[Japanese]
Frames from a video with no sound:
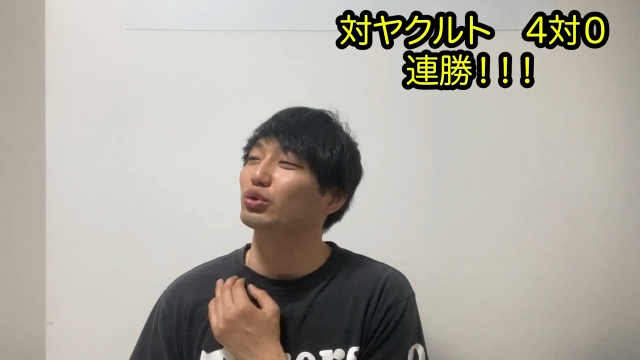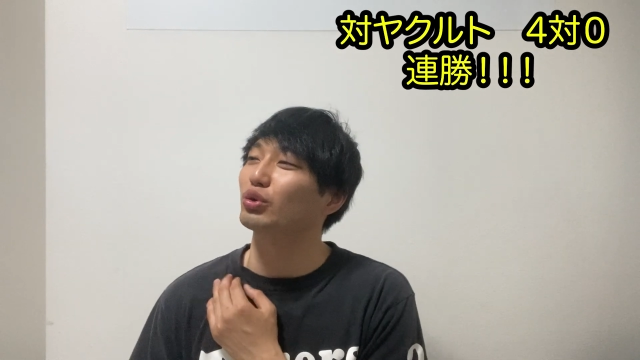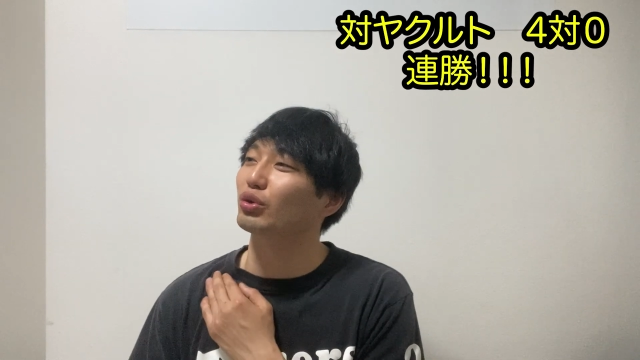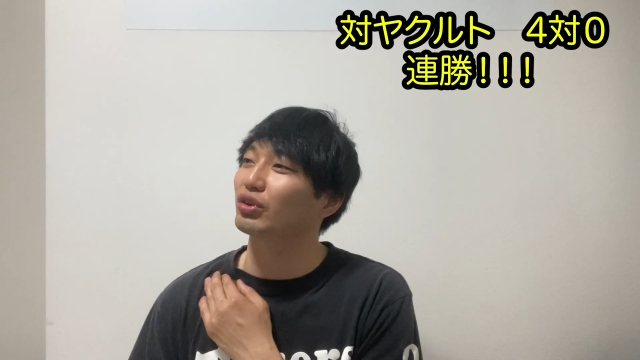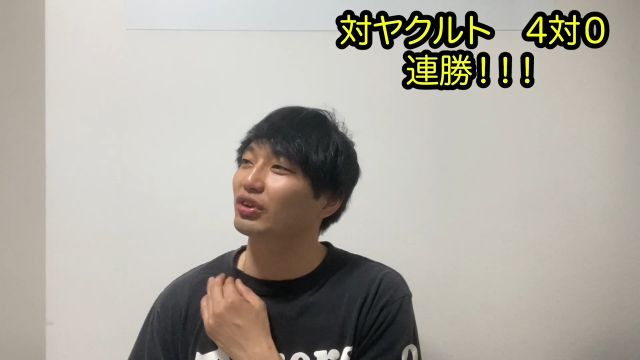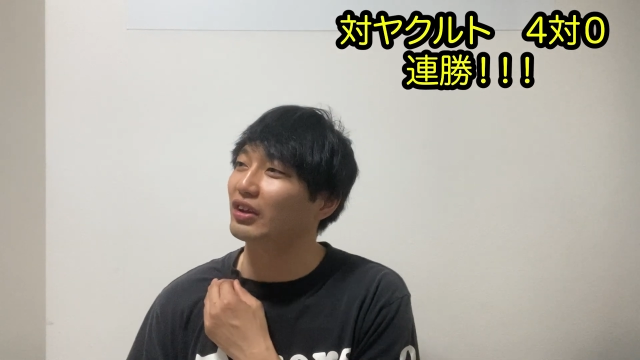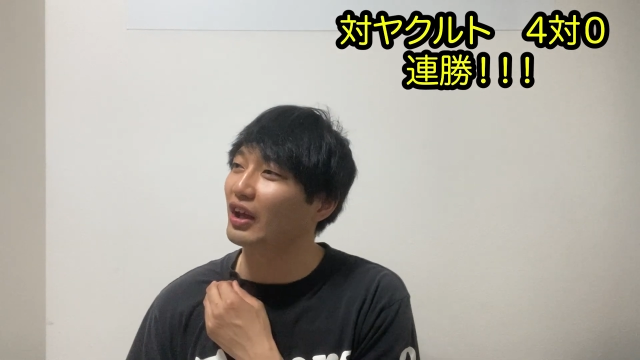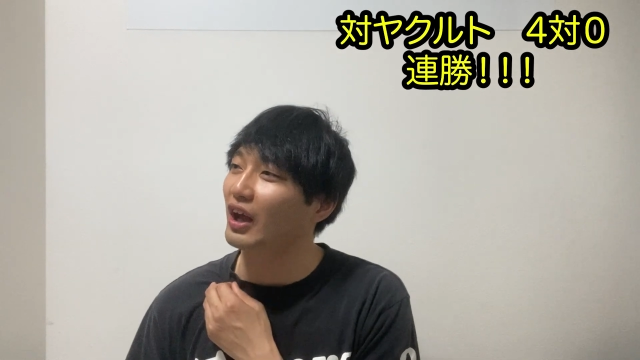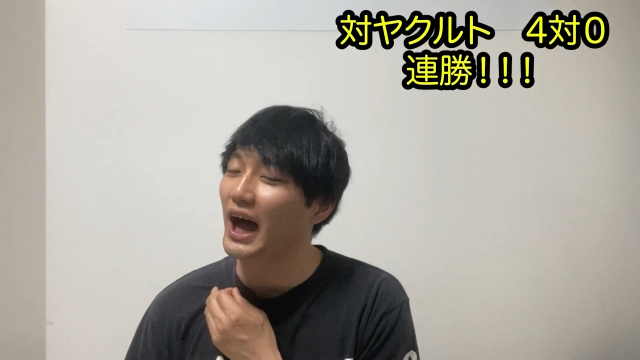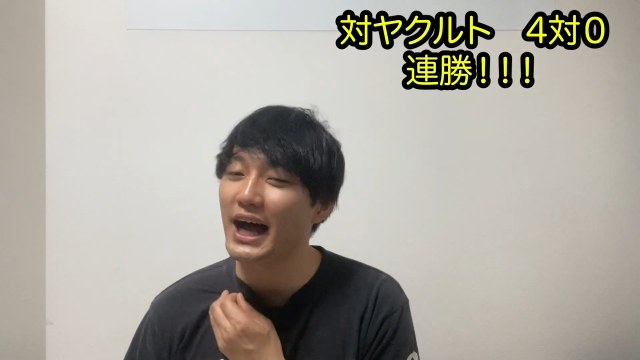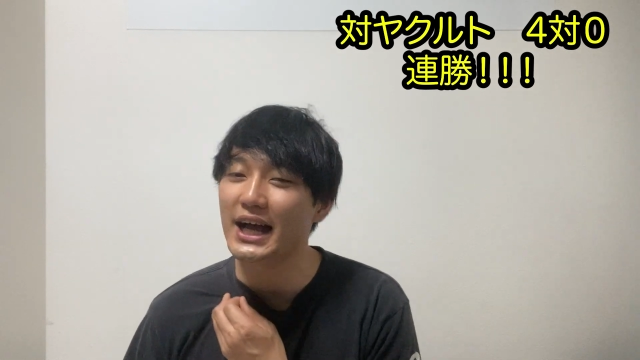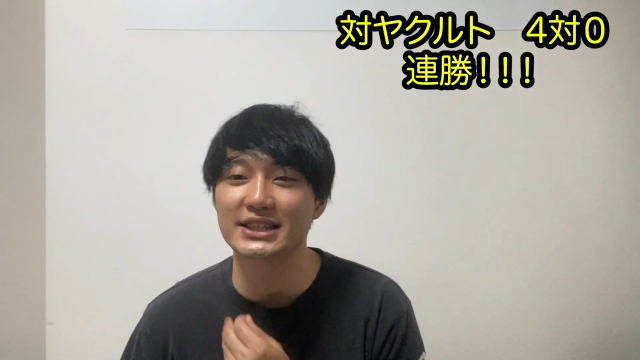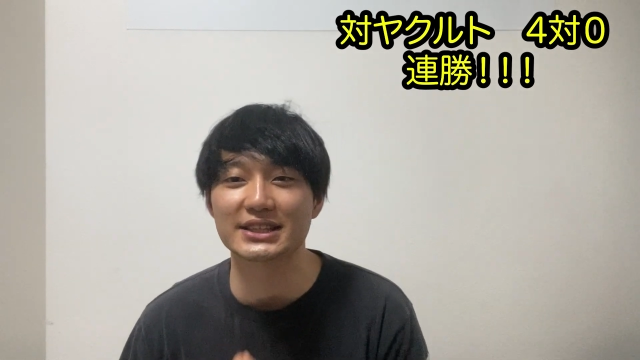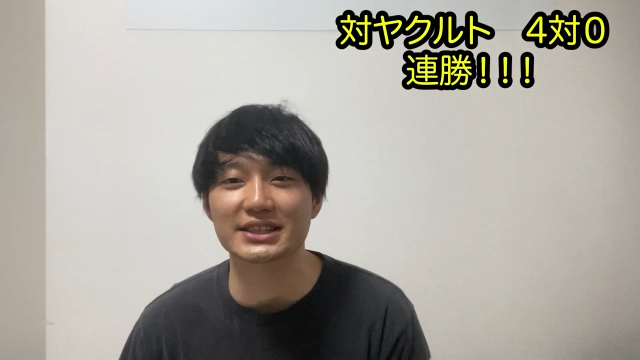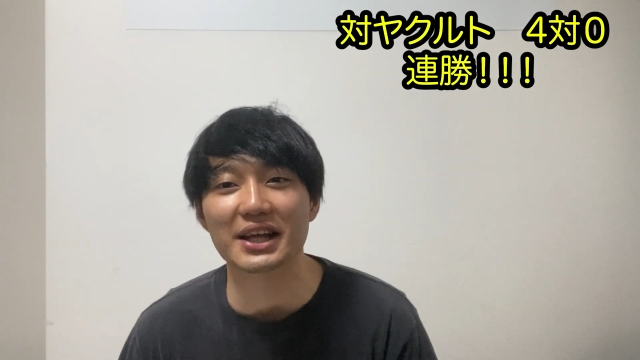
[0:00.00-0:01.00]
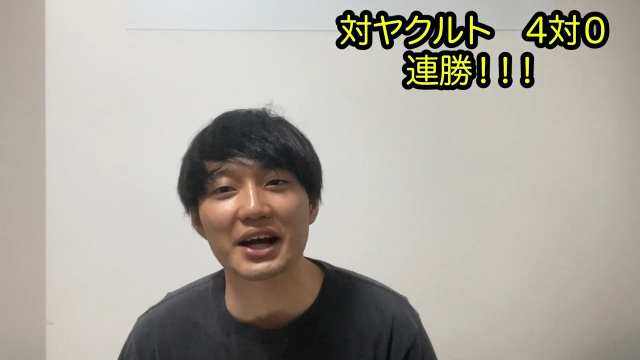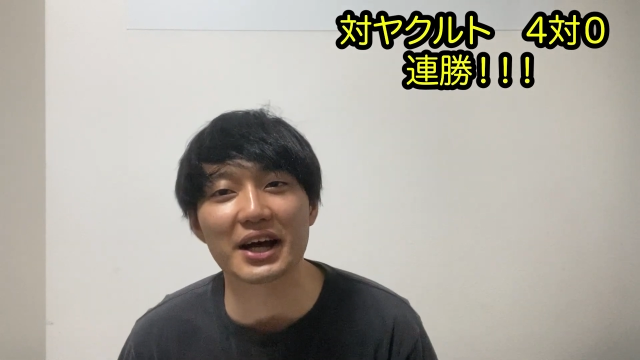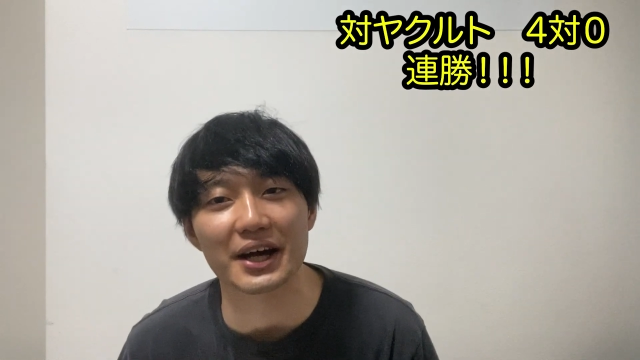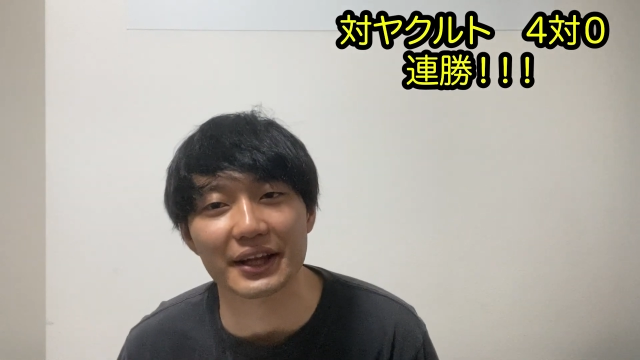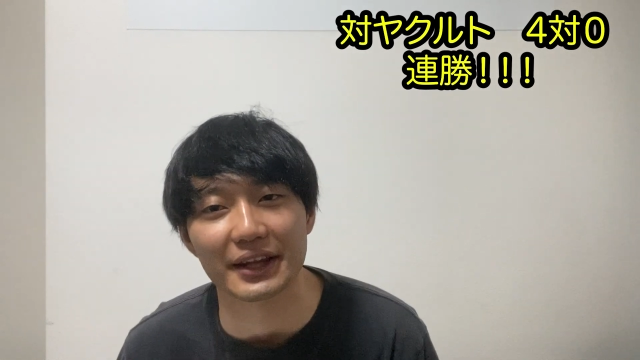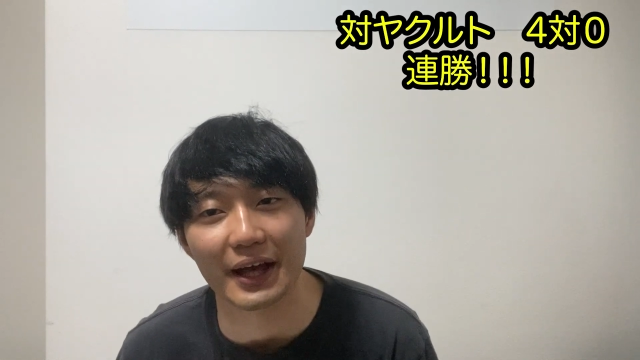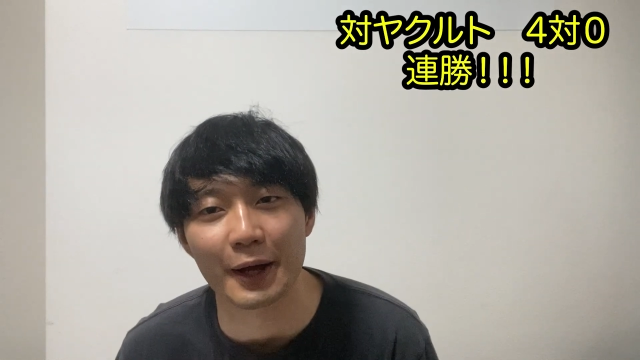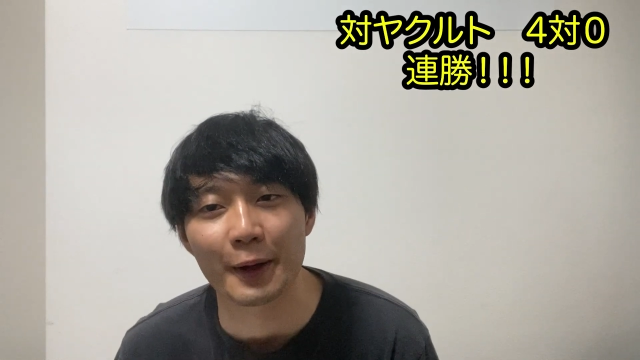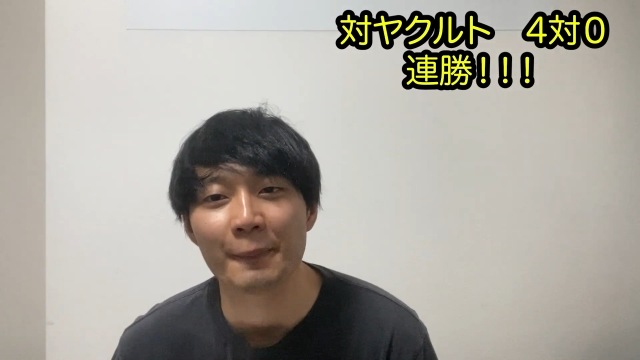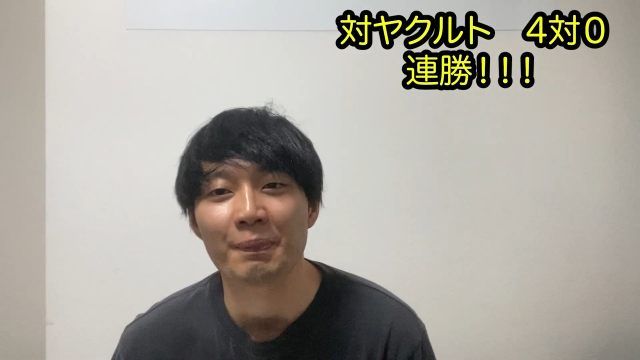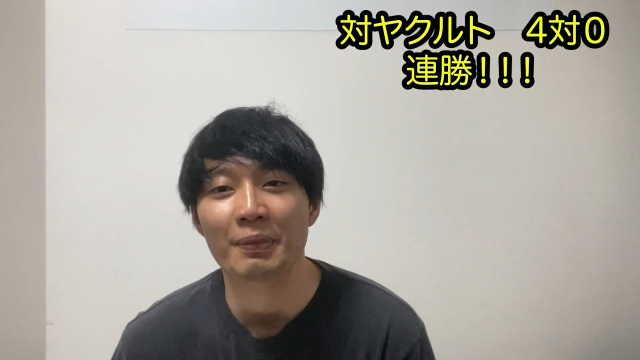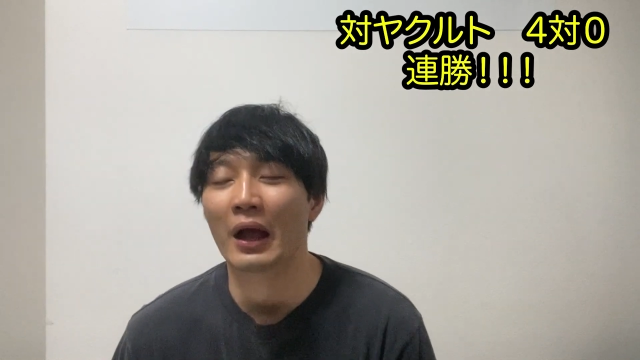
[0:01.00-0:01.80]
とで、明日がね、